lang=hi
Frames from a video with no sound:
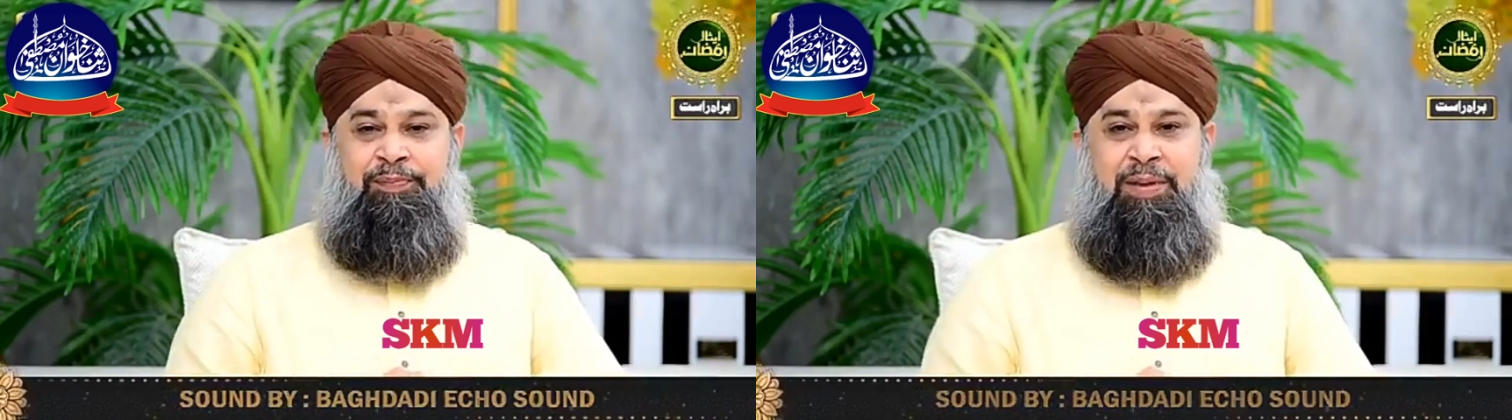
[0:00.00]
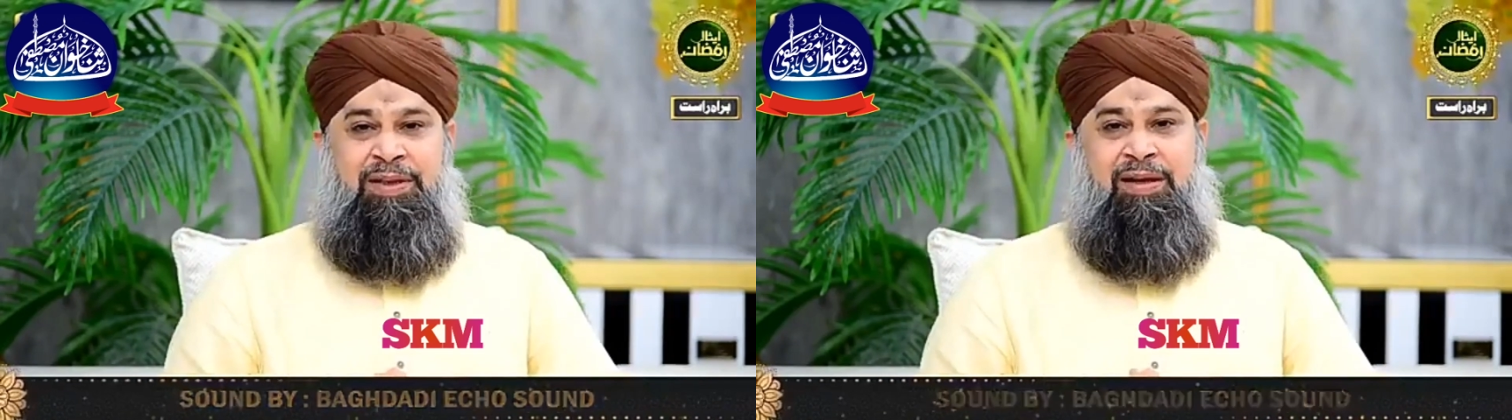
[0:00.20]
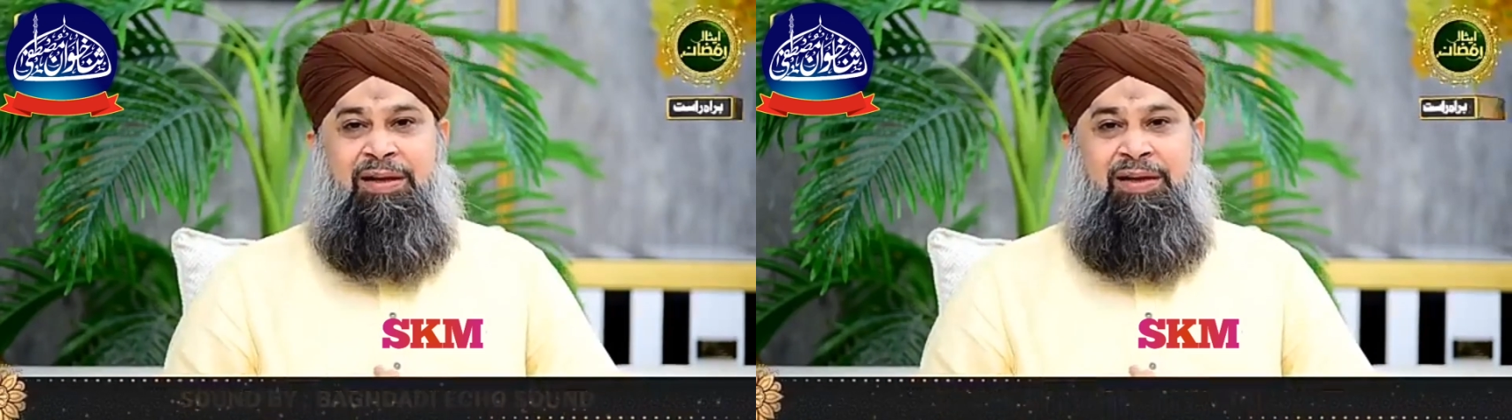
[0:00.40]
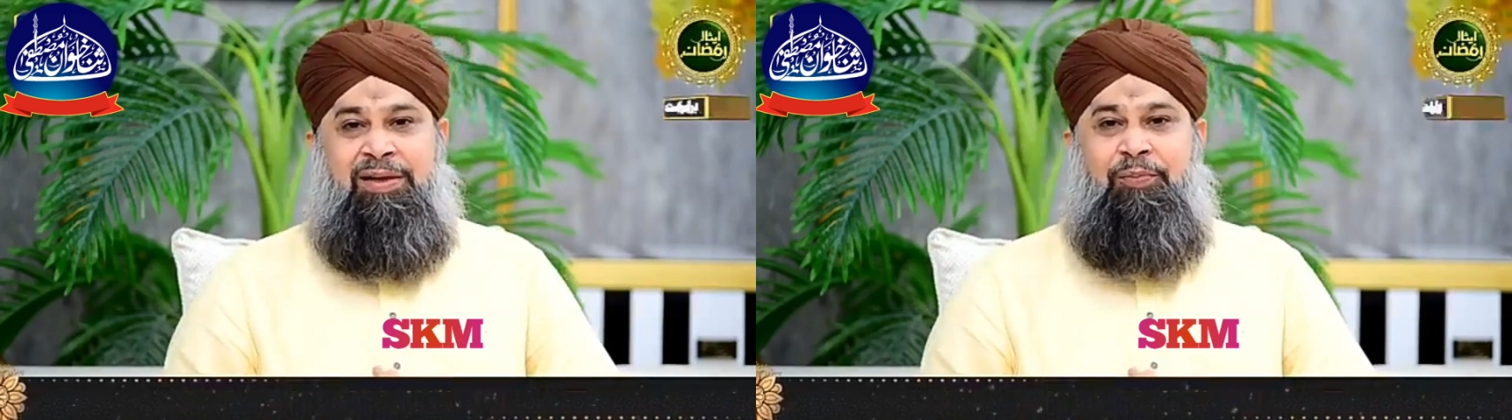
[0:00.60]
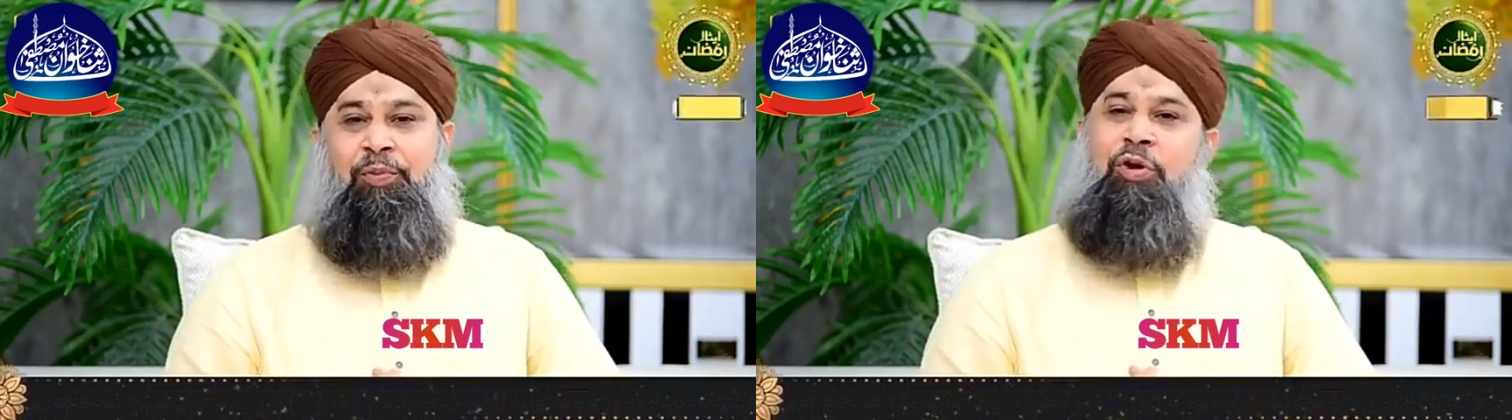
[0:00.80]
पता है कि
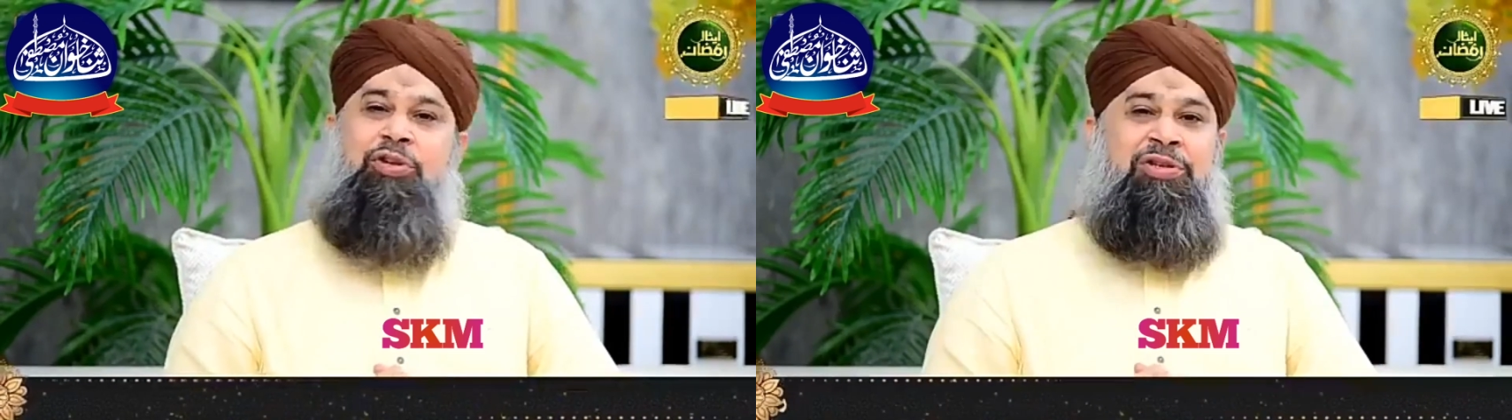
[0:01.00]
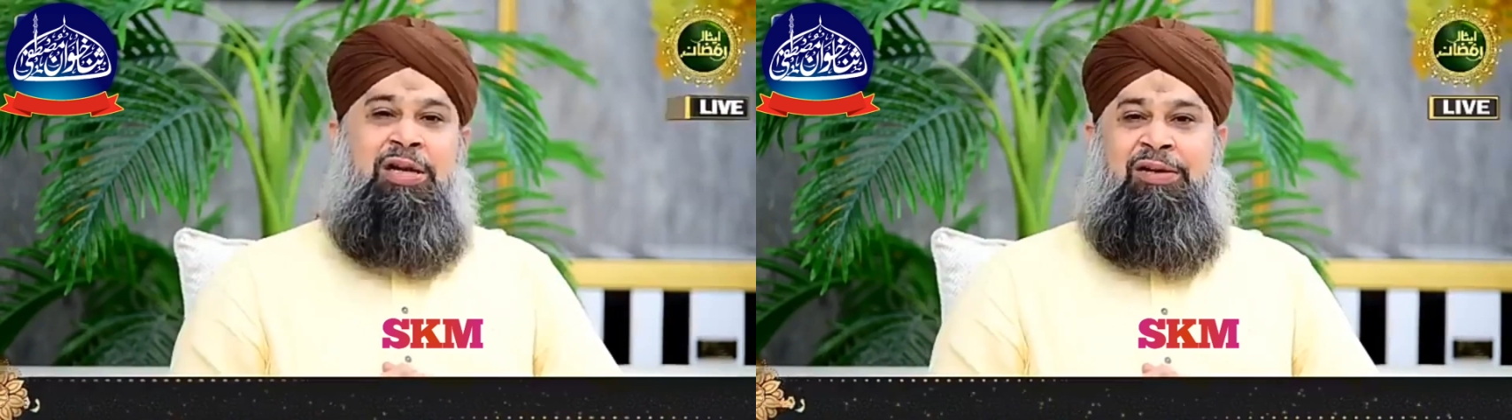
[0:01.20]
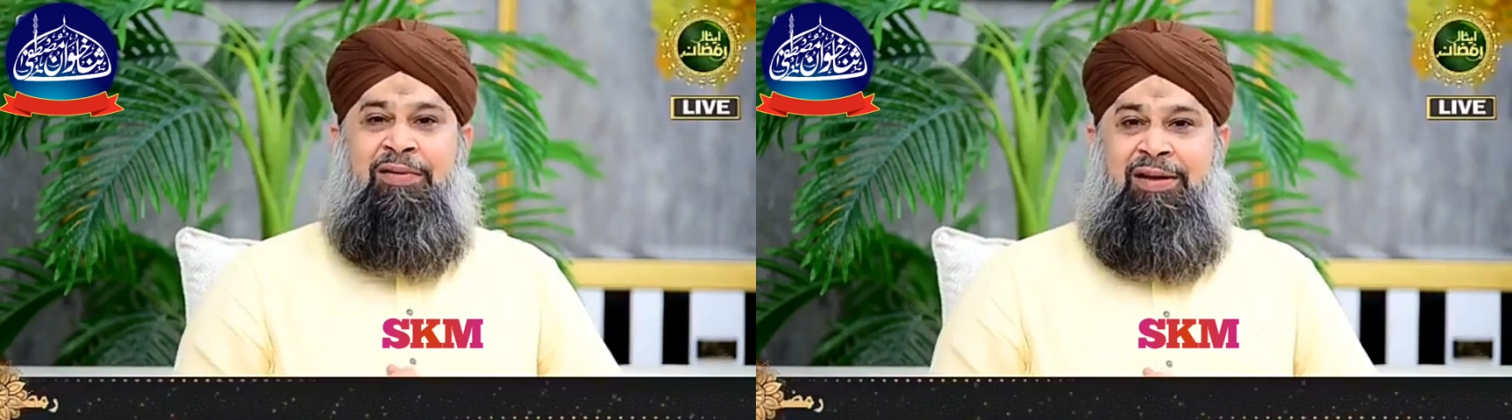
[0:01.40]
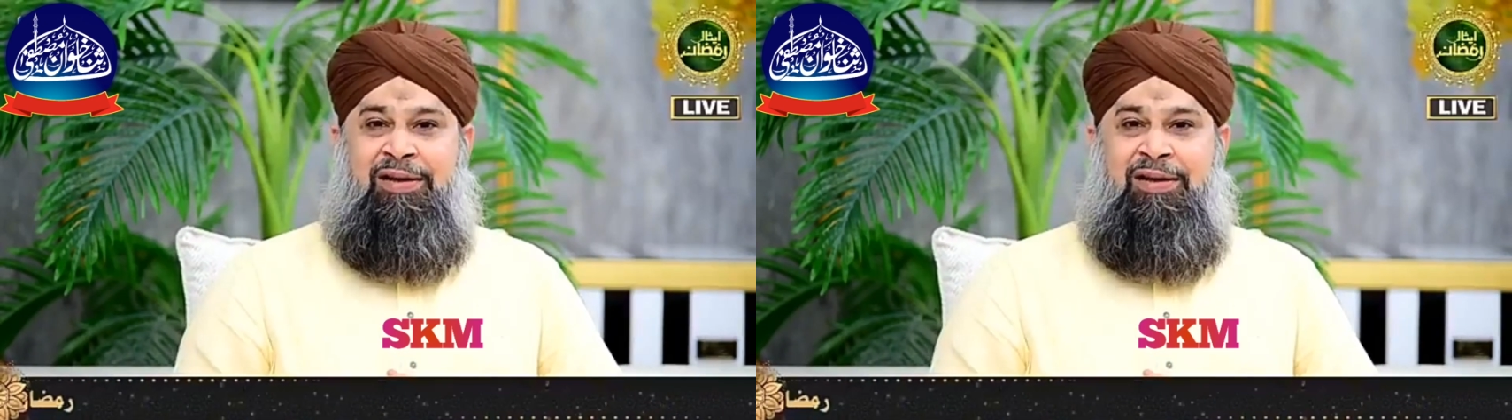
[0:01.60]
बहुत चाहने वाले